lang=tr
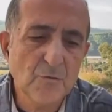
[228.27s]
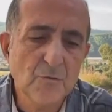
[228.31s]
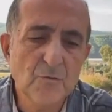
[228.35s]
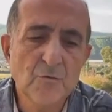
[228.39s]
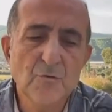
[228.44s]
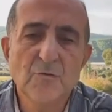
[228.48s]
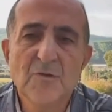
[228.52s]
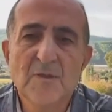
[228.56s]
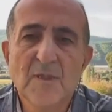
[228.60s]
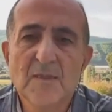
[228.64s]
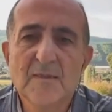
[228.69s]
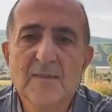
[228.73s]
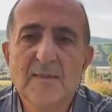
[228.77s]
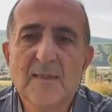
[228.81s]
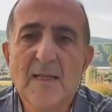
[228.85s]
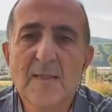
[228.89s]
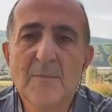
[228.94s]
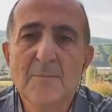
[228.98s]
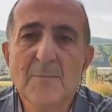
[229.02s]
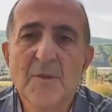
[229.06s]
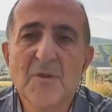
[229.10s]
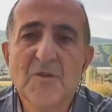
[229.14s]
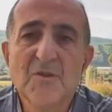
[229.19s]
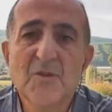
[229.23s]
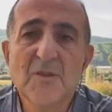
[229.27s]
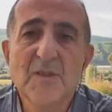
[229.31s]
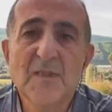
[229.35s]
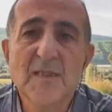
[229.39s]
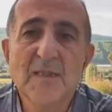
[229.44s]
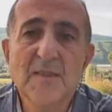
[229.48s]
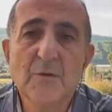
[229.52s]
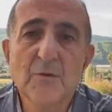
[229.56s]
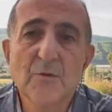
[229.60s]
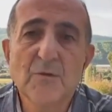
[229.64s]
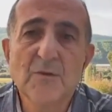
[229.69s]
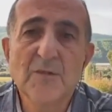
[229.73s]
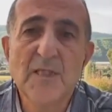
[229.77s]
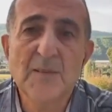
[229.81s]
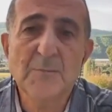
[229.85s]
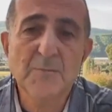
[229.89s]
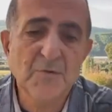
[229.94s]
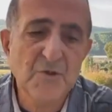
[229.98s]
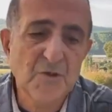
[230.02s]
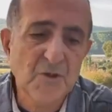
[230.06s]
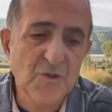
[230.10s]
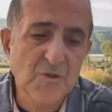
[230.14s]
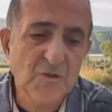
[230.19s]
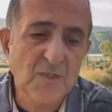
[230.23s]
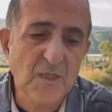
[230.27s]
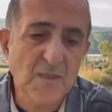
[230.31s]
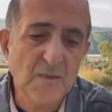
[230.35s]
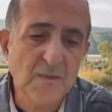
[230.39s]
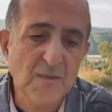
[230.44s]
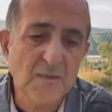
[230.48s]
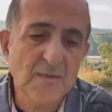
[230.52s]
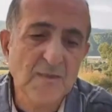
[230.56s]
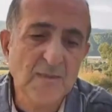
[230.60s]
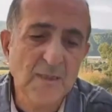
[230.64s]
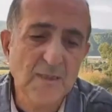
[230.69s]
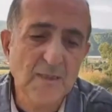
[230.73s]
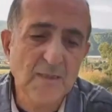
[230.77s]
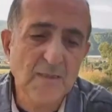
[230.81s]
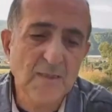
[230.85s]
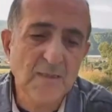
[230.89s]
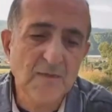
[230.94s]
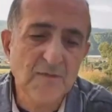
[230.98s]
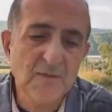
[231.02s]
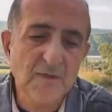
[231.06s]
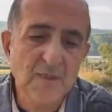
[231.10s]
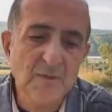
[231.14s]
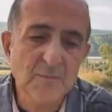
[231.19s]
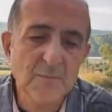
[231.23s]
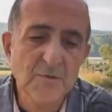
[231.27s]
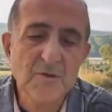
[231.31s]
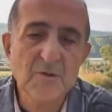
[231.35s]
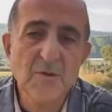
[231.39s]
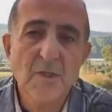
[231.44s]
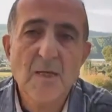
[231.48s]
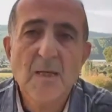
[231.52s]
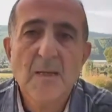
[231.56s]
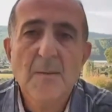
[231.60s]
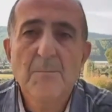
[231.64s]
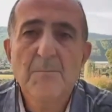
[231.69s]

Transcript: 380 maçın 270'i canlı yayınlanacakmış.